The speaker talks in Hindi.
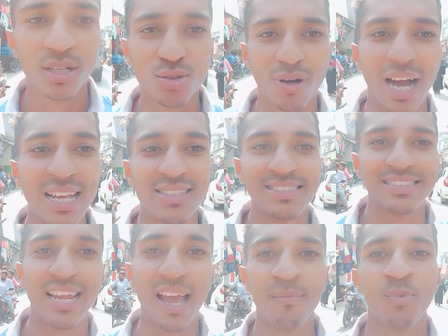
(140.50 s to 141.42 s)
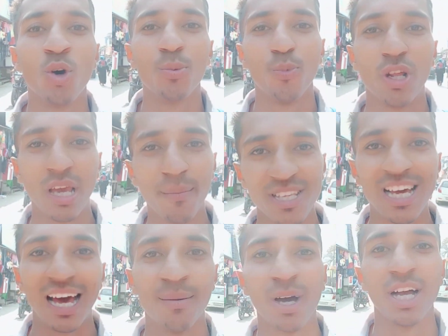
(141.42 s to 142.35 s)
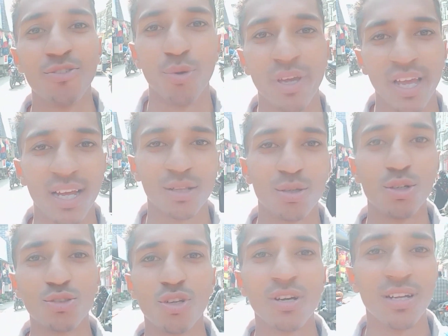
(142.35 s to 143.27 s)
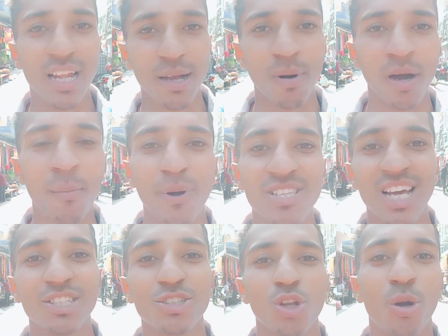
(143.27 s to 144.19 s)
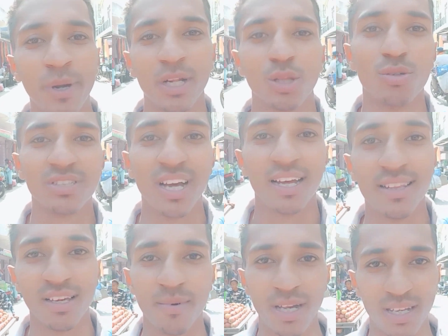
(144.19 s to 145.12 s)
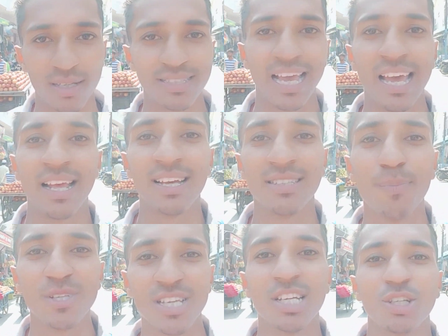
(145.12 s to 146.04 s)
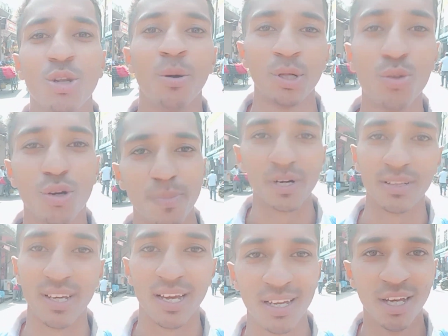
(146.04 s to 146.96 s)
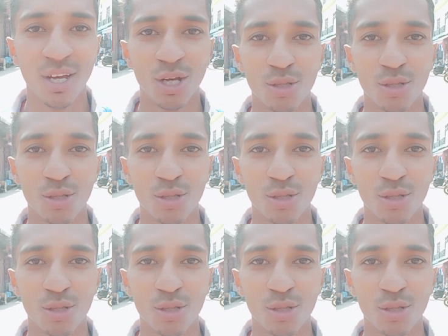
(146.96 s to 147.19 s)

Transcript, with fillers: सो गाइस इस टाइम नूरपुर के बाज़ार में आ चुके हैं तो दोस्तों लगभग हम 50 किलोमीटर दूर से आए थे हमारा शहर यहाँ से 50 किलोमीटर दूर पड़ता है